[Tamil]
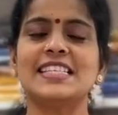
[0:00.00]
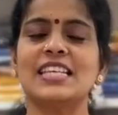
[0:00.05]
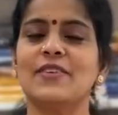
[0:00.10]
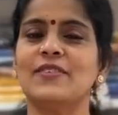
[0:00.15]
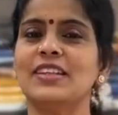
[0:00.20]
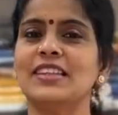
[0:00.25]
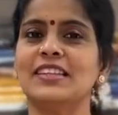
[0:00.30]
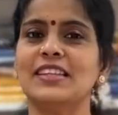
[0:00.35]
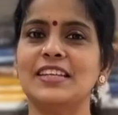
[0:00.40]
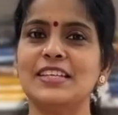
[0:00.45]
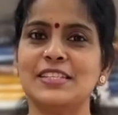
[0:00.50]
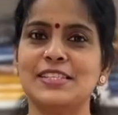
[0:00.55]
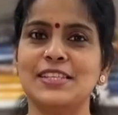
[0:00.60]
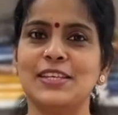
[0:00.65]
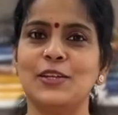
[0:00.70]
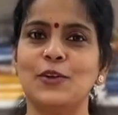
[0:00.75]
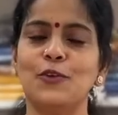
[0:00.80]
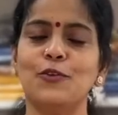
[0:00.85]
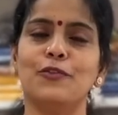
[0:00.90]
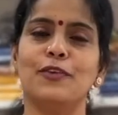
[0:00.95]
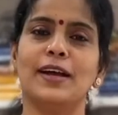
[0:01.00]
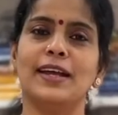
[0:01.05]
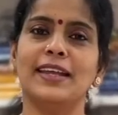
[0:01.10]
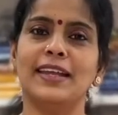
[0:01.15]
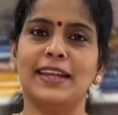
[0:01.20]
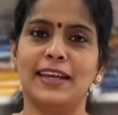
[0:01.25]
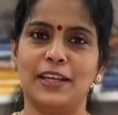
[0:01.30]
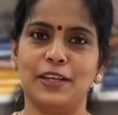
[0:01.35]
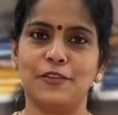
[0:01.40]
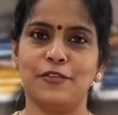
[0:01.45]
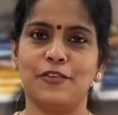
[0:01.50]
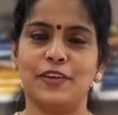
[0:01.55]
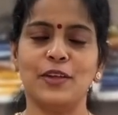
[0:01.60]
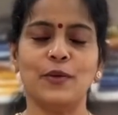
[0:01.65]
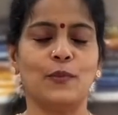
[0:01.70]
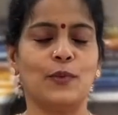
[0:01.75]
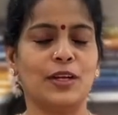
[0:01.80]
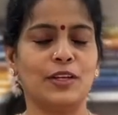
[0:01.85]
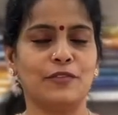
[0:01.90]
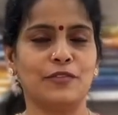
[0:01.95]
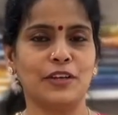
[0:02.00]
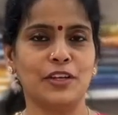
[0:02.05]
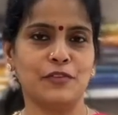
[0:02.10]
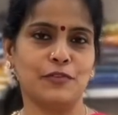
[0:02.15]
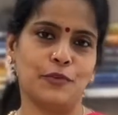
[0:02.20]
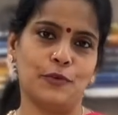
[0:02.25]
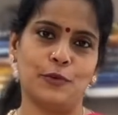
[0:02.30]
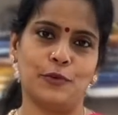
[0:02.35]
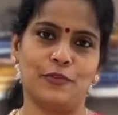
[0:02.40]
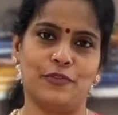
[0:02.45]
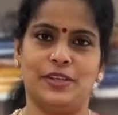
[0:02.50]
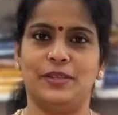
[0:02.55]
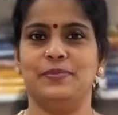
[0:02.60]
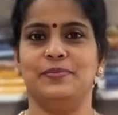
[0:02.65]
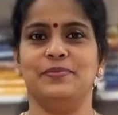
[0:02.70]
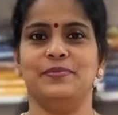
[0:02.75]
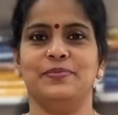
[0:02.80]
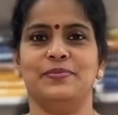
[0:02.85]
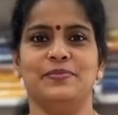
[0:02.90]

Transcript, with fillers: செவன் த்ரீ ஜீரோ ஃபைவ் நைன் ஃபைவ் ஒன் ஃபைவ் ஃபோர் ஃபைவ்